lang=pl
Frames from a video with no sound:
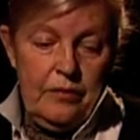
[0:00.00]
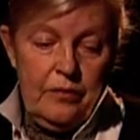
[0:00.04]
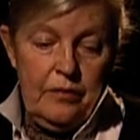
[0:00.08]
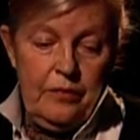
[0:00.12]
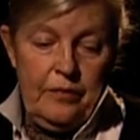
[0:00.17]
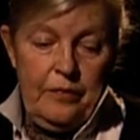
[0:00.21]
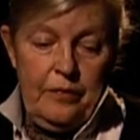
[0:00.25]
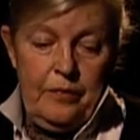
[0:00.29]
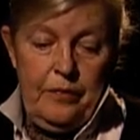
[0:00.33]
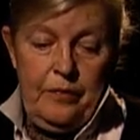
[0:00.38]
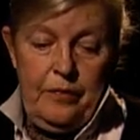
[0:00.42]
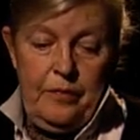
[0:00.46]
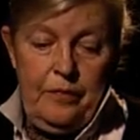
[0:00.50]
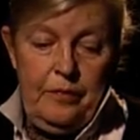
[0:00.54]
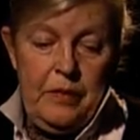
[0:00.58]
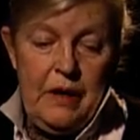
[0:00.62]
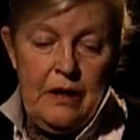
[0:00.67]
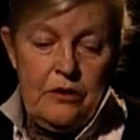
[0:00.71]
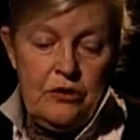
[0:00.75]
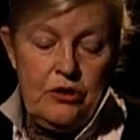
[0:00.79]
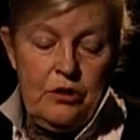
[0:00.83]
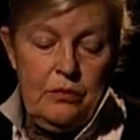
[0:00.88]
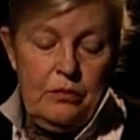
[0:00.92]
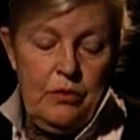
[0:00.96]
W
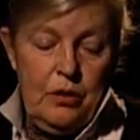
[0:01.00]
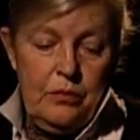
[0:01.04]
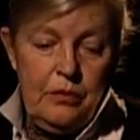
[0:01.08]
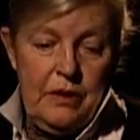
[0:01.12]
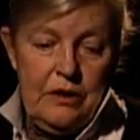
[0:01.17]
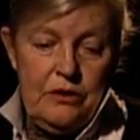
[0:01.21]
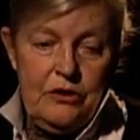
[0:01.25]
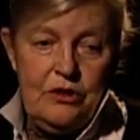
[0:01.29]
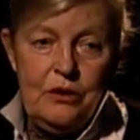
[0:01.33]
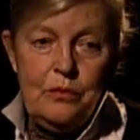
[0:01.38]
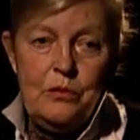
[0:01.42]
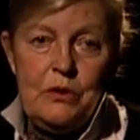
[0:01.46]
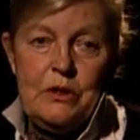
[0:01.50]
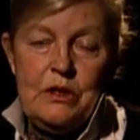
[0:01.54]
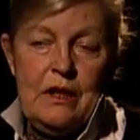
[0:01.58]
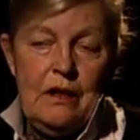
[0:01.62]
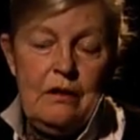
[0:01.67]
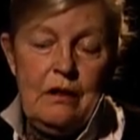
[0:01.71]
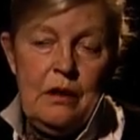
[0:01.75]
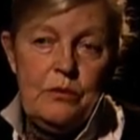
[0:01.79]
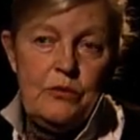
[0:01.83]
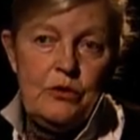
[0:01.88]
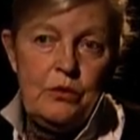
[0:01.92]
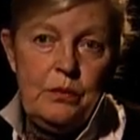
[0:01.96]
pierwszym momencie
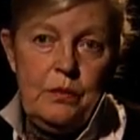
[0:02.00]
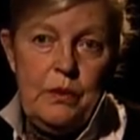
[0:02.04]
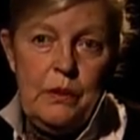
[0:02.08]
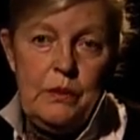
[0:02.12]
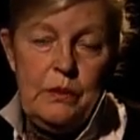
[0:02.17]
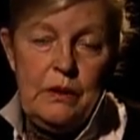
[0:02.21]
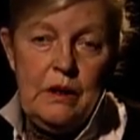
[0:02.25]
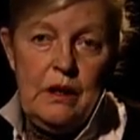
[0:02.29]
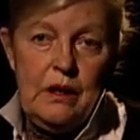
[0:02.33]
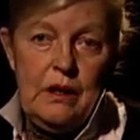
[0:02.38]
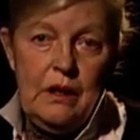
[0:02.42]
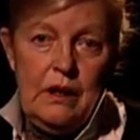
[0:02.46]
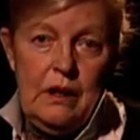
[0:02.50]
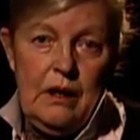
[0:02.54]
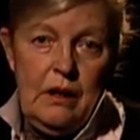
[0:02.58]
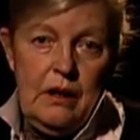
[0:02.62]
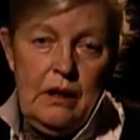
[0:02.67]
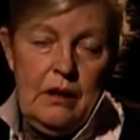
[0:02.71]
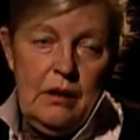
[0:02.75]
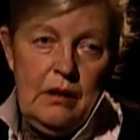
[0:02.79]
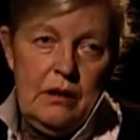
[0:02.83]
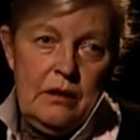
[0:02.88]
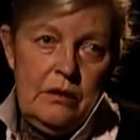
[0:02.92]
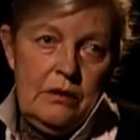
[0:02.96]
myślałam zupełnie
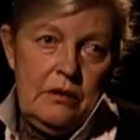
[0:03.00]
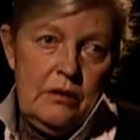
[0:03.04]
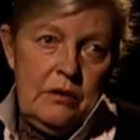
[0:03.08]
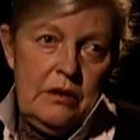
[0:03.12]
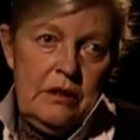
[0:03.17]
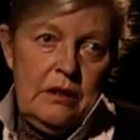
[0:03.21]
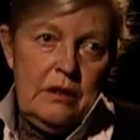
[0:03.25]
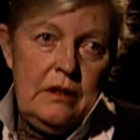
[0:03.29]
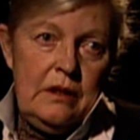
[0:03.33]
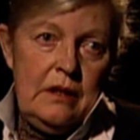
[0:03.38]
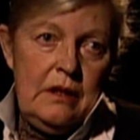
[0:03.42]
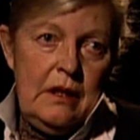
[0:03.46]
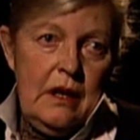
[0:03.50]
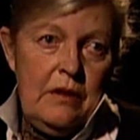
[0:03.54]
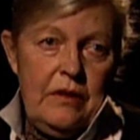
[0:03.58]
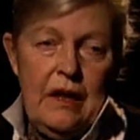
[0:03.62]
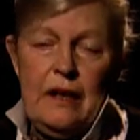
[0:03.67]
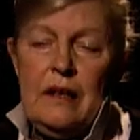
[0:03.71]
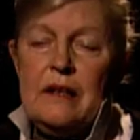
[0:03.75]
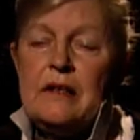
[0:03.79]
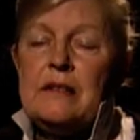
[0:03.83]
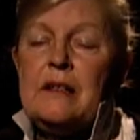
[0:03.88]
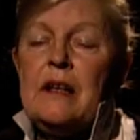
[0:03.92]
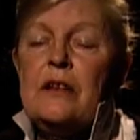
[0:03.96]
no,
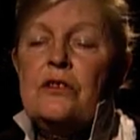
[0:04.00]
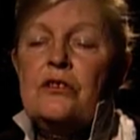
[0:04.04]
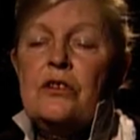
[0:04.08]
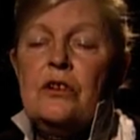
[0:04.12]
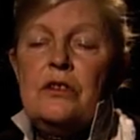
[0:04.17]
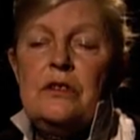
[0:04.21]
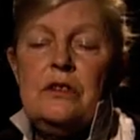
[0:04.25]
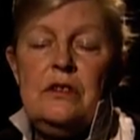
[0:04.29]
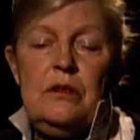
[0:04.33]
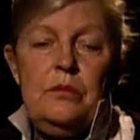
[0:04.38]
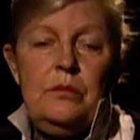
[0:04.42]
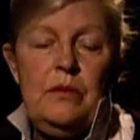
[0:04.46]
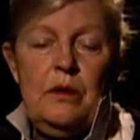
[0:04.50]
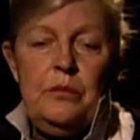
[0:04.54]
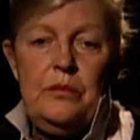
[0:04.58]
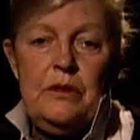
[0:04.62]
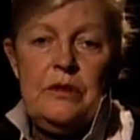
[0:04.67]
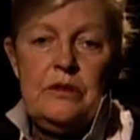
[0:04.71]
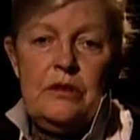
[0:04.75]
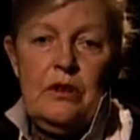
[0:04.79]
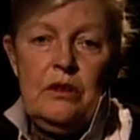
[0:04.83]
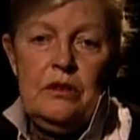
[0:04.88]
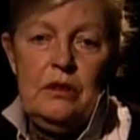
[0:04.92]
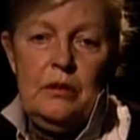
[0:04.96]
niewiele znaczącym
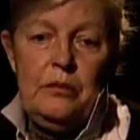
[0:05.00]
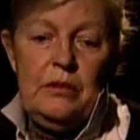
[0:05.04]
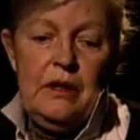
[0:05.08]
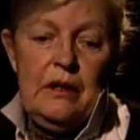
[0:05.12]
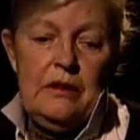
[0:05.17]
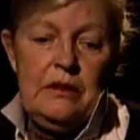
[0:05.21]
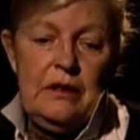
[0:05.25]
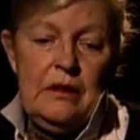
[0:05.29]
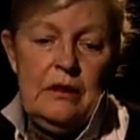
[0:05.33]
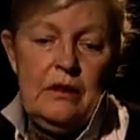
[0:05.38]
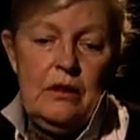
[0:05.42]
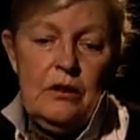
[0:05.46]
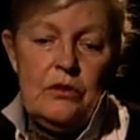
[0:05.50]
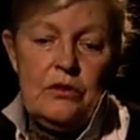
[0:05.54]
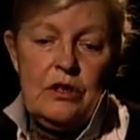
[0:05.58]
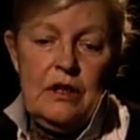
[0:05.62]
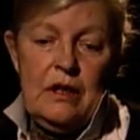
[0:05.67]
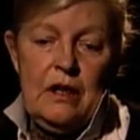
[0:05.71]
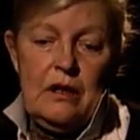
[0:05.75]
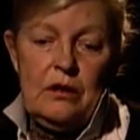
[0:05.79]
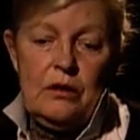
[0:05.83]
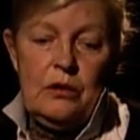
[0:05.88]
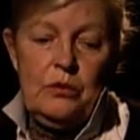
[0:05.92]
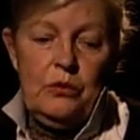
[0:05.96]
epizodem, dlatego że
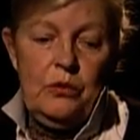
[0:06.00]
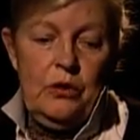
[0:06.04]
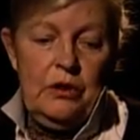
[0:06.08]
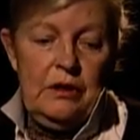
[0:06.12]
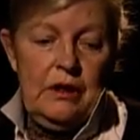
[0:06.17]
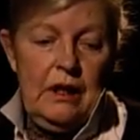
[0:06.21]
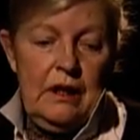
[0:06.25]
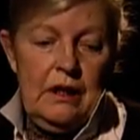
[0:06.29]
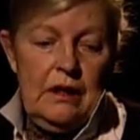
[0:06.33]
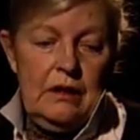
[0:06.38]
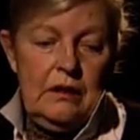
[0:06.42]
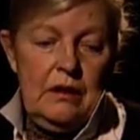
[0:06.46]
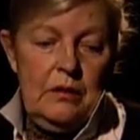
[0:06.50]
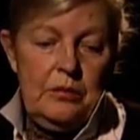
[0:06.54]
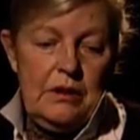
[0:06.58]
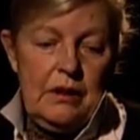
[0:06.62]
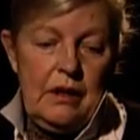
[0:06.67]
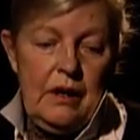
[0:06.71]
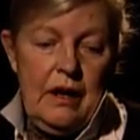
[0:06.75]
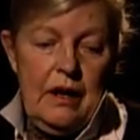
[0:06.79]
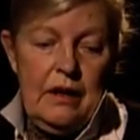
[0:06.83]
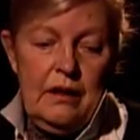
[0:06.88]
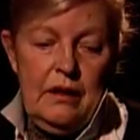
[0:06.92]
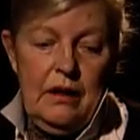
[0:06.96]
jako młoda
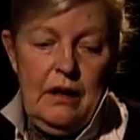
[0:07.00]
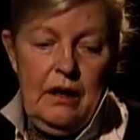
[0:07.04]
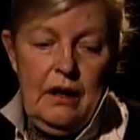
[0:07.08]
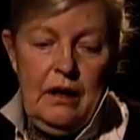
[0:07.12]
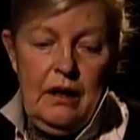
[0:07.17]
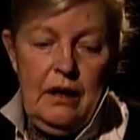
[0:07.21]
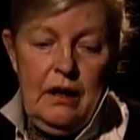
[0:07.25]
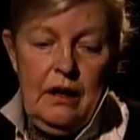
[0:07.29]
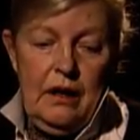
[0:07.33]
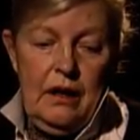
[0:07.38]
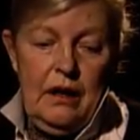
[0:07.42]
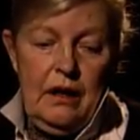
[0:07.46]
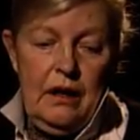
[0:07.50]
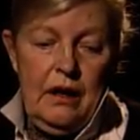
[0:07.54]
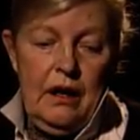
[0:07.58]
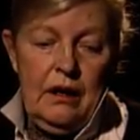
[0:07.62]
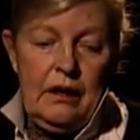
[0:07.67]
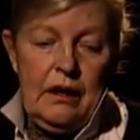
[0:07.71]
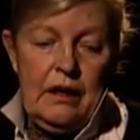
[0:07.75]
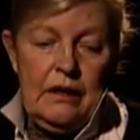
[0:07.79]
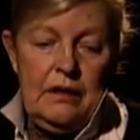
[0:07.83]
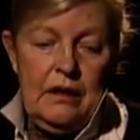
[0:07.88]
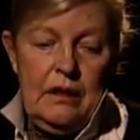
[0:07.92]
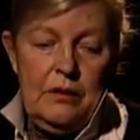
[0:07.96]
adeptka e,
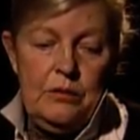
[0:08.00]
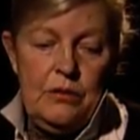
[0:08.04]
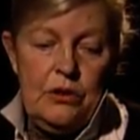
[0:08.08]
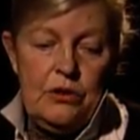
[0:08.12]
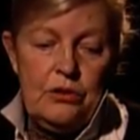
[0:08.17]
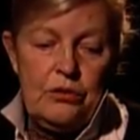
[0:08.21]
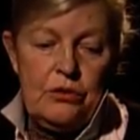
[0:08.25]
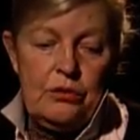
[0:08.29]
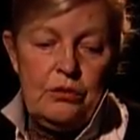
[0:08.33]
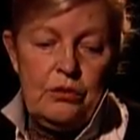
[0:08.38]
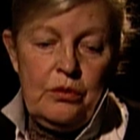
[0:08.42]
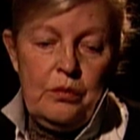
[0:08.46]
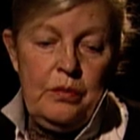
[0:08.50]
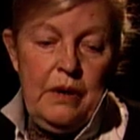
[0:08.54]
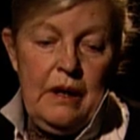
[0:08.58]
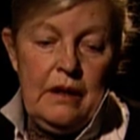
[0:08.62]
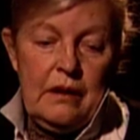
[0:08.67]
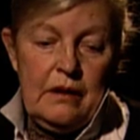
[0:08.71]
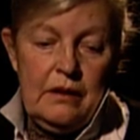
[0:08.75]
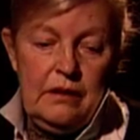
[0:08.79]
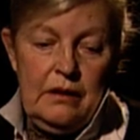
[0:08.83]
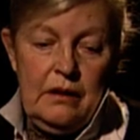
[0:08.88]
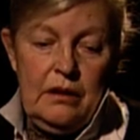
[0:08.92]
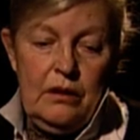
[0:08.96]
Akademii Sztuk
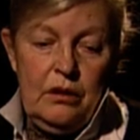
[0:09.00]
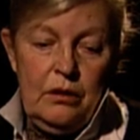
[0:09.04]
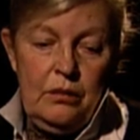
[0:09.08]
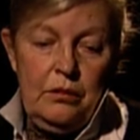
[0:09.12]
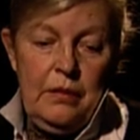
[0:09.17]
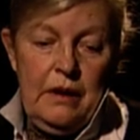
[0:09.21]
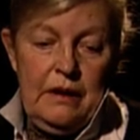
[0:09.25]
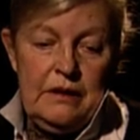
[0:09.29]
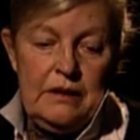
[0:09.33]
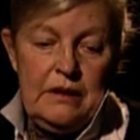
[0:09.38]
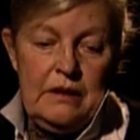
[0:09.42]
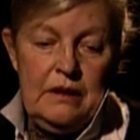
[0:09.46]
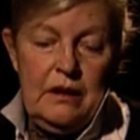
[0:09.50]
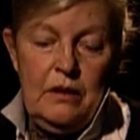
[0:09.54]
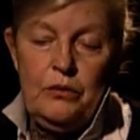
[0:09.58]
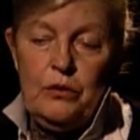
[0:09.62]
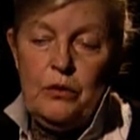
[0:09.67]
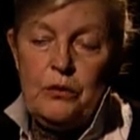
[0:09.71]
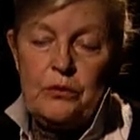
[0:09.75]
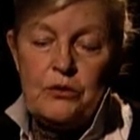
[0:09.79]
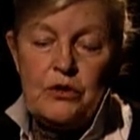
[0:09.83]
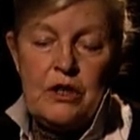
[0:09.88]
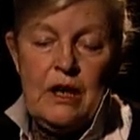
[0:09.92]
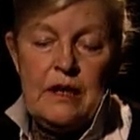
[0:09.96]
Pięknych, obecnie
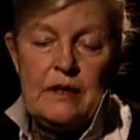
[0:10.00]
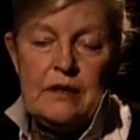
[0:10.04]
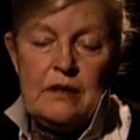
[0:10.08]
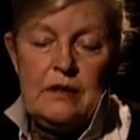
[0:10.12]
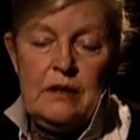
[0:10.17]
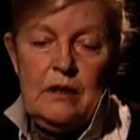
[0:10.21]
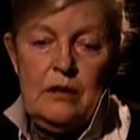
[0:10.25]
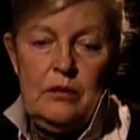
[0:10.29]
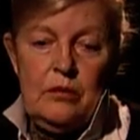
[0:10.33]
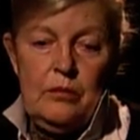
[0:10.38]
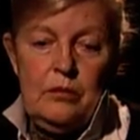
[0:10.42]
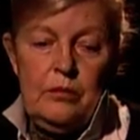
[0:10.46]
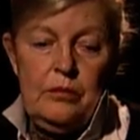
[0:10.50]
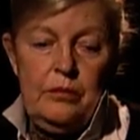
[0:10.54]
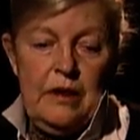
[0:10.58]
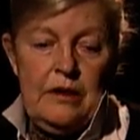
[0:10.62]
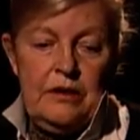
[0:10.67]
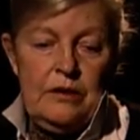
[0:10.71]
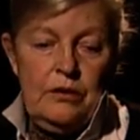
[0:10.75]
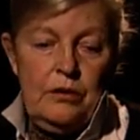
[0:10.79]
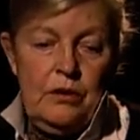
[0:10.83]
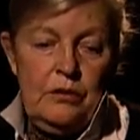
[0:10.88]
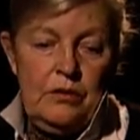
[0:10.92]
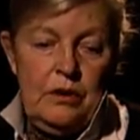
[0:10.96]
wówczas e,
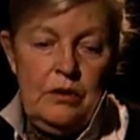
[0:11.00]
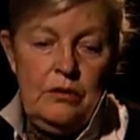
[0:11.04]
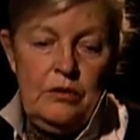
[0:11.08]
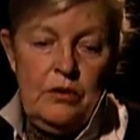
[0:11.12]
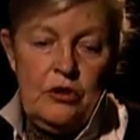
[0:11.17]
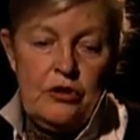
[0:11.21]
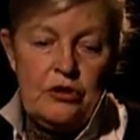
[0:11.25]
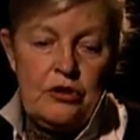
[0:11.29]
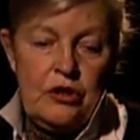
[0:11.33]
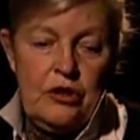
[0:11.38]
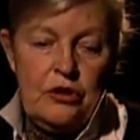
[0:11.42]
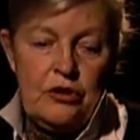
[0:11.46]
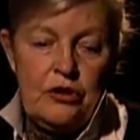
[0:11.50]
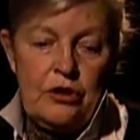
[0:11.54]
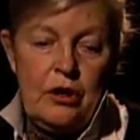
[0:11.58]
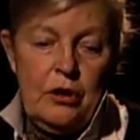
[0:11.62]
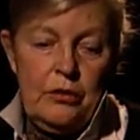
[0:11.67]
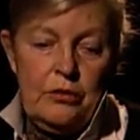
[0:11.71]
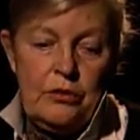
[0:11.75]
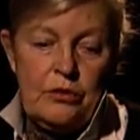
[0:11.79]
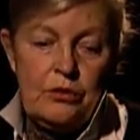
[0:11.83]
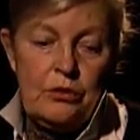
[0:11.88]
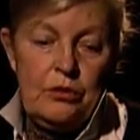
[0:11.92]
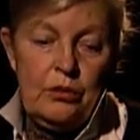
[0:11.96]
Państwowej Wyższej
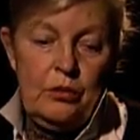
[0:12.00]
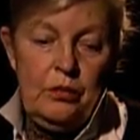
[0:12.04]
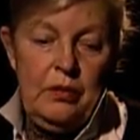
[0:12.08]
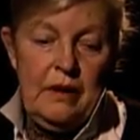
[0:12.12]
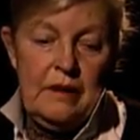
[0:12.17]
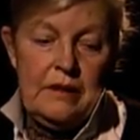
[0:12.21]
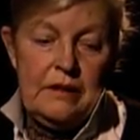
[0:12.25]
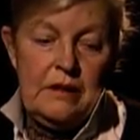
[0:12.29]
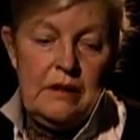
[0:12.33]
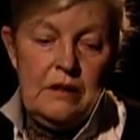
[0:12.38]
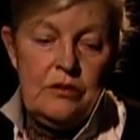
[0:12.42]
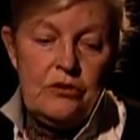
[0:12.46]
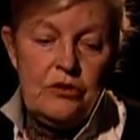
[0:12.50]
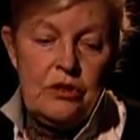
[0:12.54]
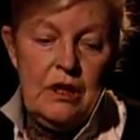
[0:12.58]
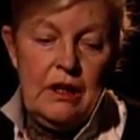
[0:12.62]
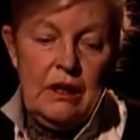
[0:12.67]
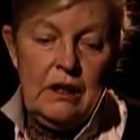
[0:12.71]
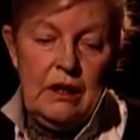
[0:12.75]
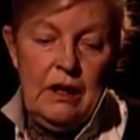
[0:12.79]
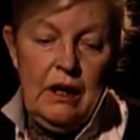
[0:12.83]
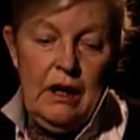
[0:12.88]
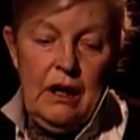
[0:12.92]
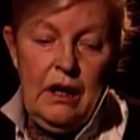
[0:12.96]
Szkoły Sztuk
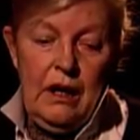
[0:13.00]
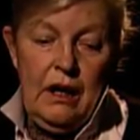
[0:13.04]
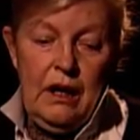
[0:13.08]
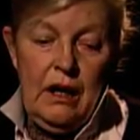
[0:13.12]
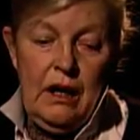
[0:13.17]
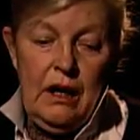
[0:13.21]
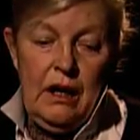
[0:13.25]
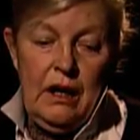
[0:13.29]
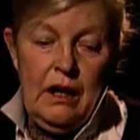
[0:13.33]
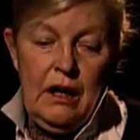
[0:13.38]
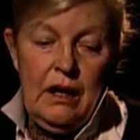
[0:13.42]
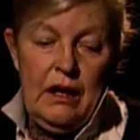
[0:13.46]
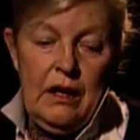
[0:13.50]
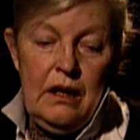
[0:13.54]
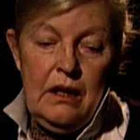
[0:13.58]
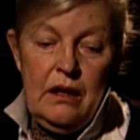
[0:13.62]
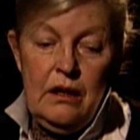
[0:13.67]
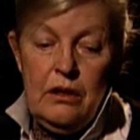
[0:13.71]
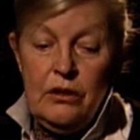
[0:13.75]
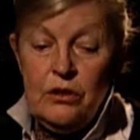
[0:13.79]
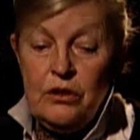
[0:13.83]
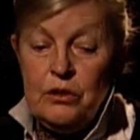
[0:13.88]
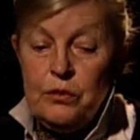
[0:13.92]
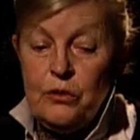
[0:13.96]
Plastycznych,
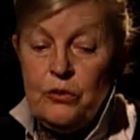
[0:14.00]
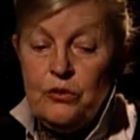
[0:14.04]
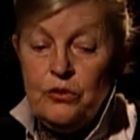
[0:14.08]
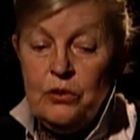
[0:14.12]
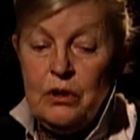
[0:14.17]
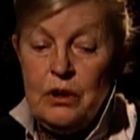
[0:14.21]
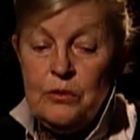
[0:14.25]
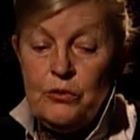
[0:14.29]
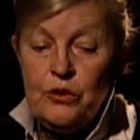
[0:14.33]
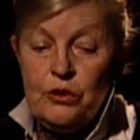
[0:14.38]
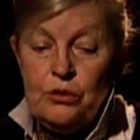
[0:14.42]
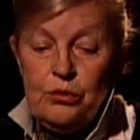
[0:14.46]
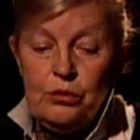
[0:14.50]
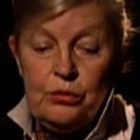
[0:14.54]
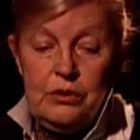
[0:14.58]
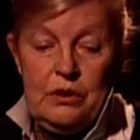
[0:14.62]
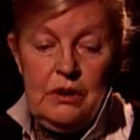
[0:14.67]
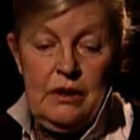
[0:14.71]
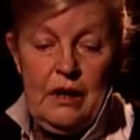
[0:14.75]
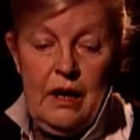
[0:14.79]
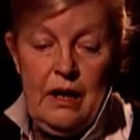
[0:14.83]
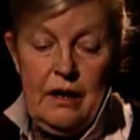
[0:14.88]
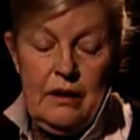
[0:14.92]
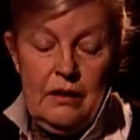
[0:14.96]
e, rozpoczęłam
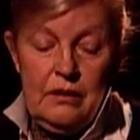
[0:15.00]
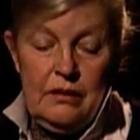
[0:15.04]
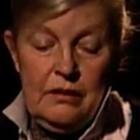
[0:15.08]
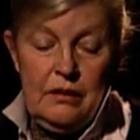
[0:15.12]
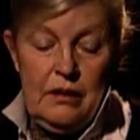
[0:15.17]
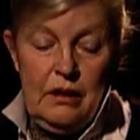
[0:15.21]
studia.